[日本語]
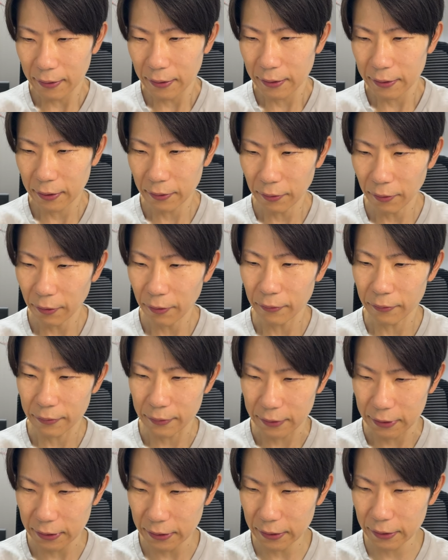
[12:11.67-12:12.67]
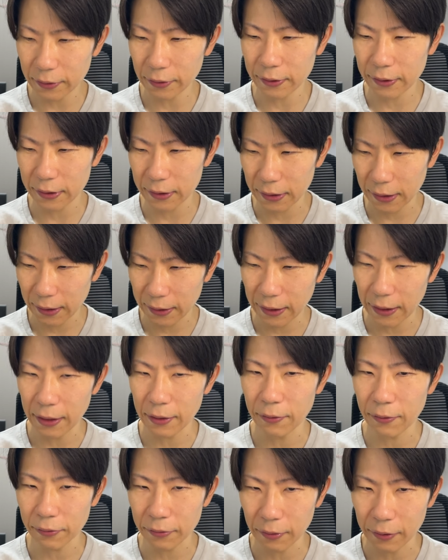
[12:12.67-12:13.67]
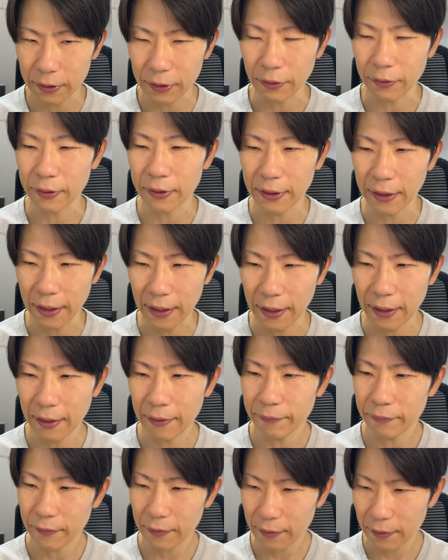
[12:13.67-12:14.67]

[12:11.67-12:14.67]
そのずっと続けていくことによって、